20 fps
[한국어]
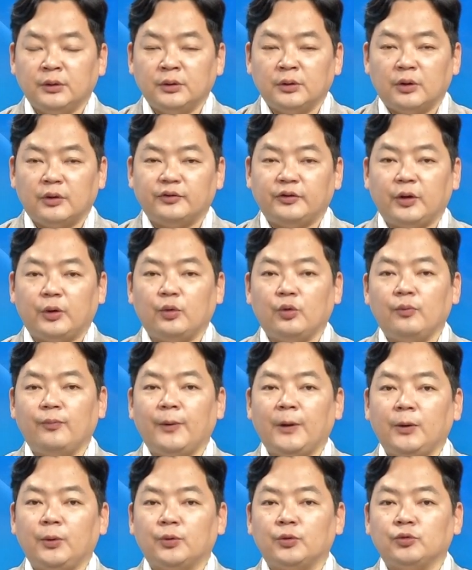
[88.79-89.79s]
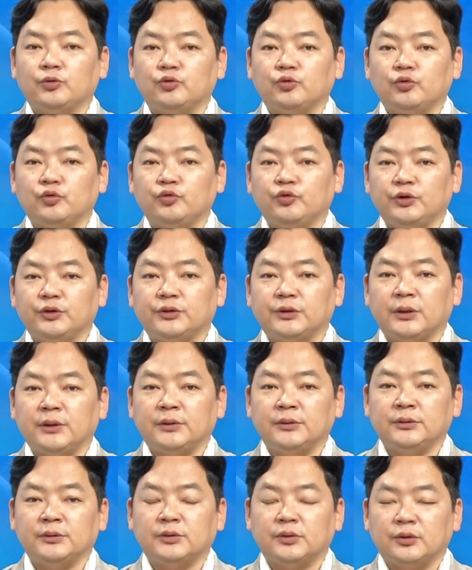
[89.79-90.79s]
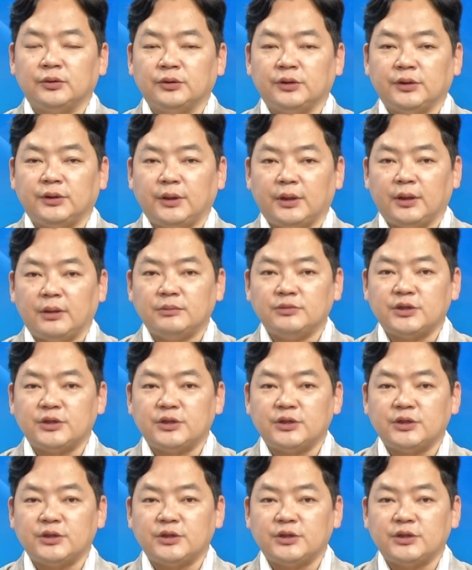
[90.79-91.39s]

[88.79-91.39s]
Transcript: 어, 새로운 팔로를 뚫을 수 있다는 그런 기대감